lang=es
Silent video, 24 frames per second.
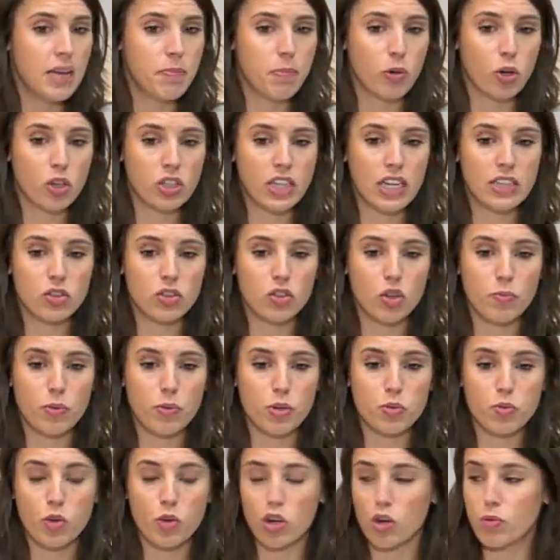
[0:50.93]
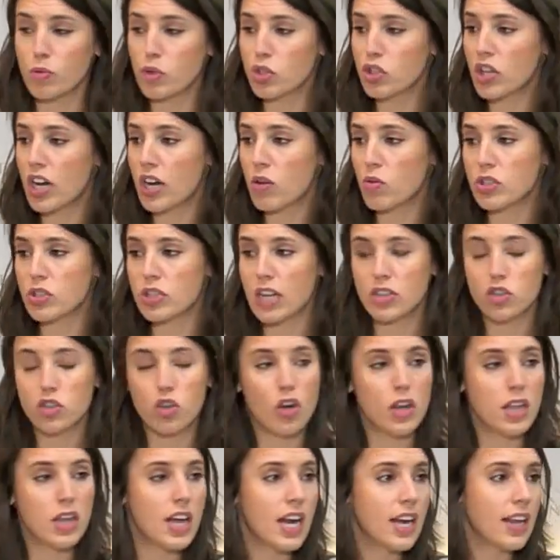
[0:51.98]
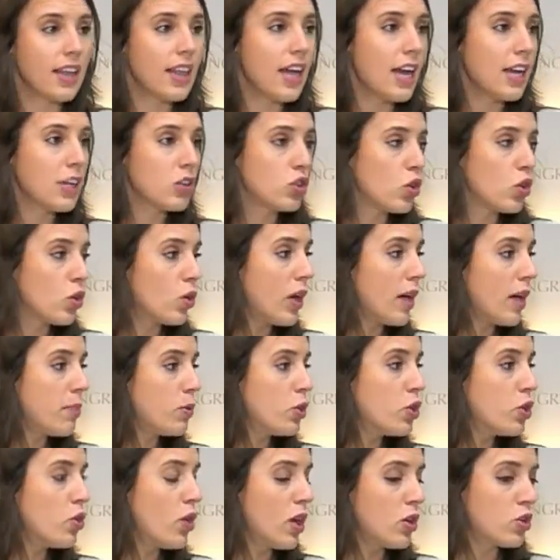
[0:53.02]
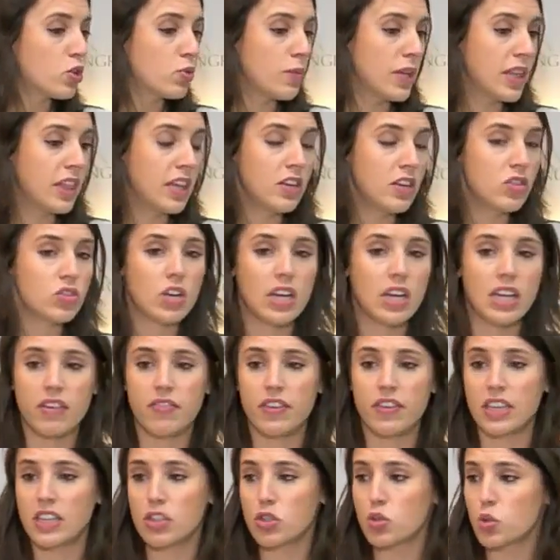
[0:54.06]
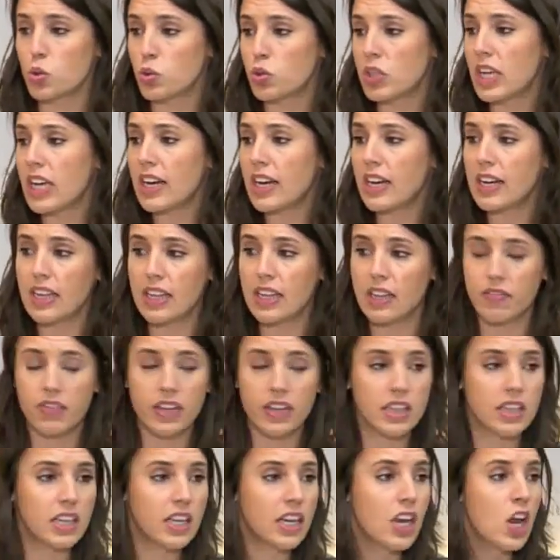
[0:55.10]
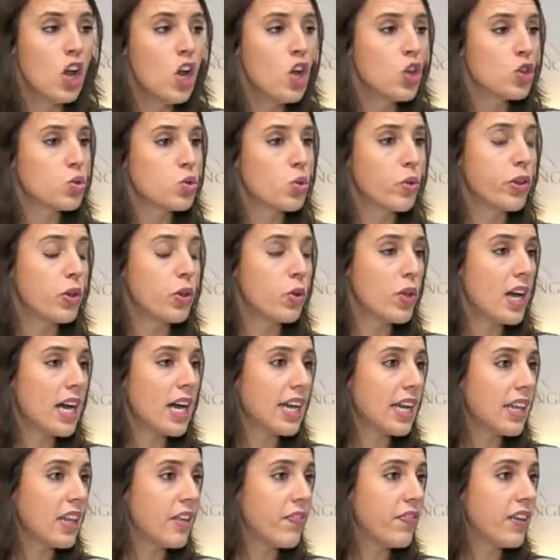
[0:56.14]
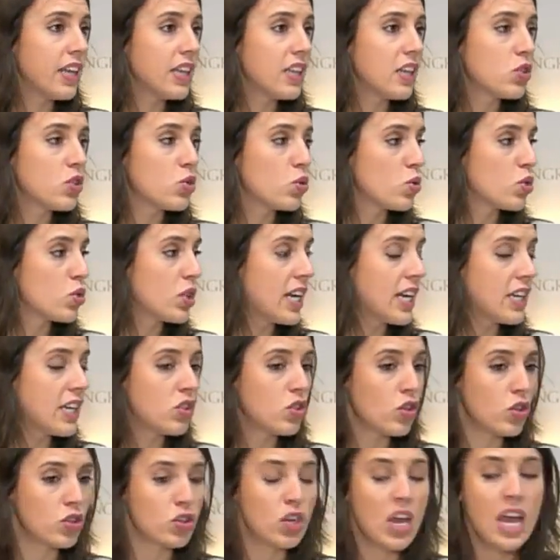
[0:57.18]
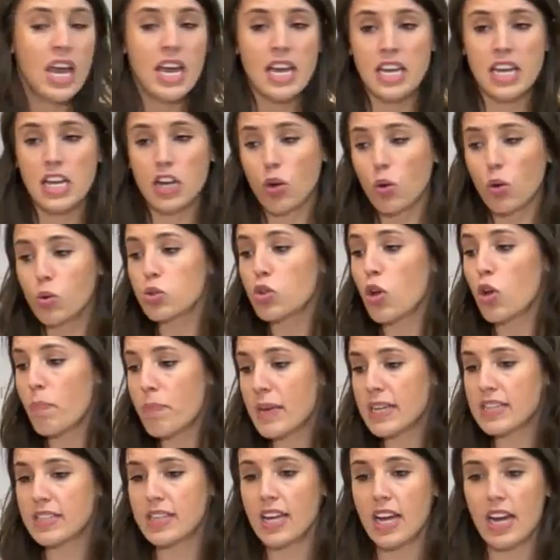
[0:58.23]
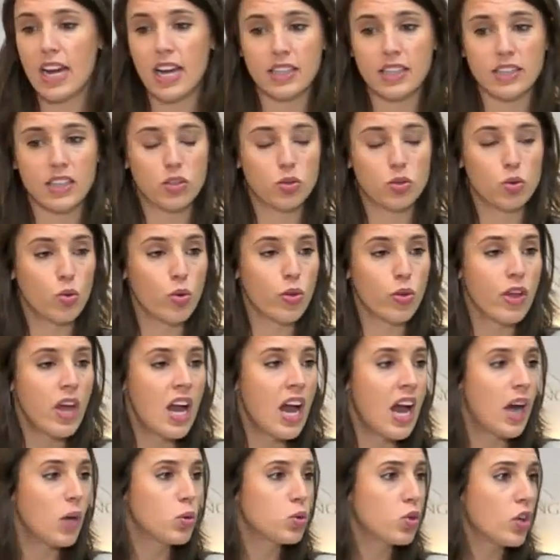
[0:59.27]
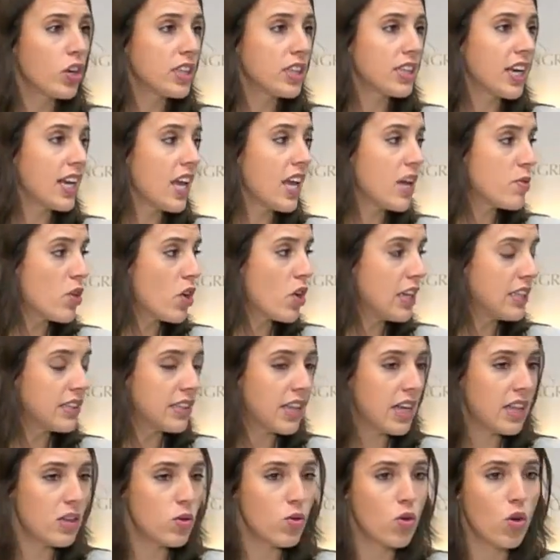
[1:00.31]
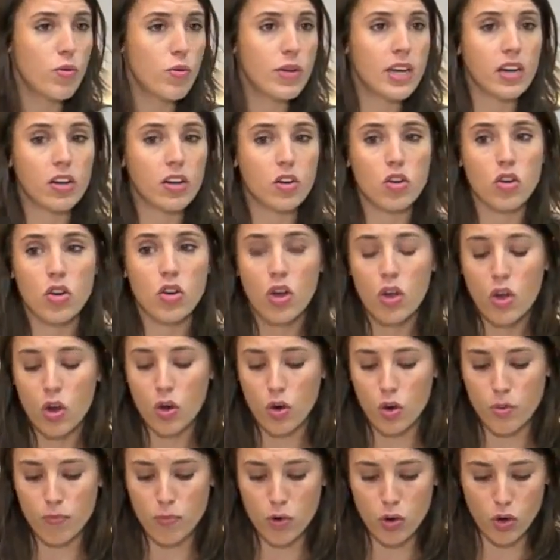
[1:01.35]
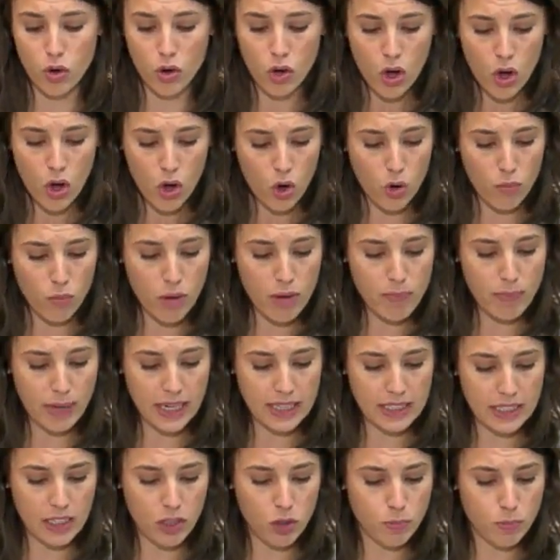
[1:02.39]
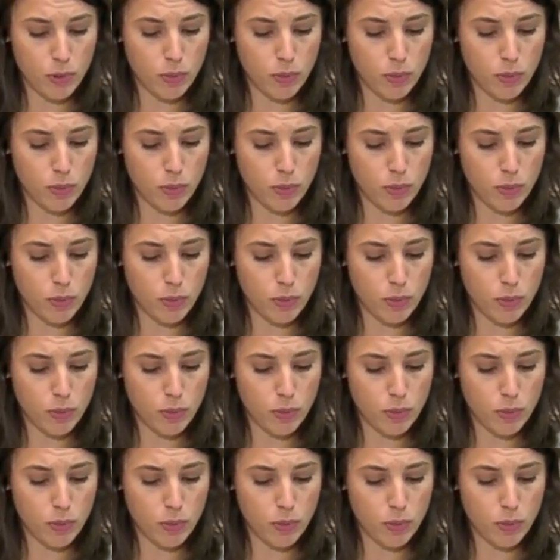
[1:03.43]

por tanto, pues bueno, mostrar nuestra solidaridad y todo el apoyo a los vecinos que defienden su tierra, que defienden su ciudad, que defienden sus derechos, incluso pese a la actitud autoritaria y violenta de un gobierno como, el Partido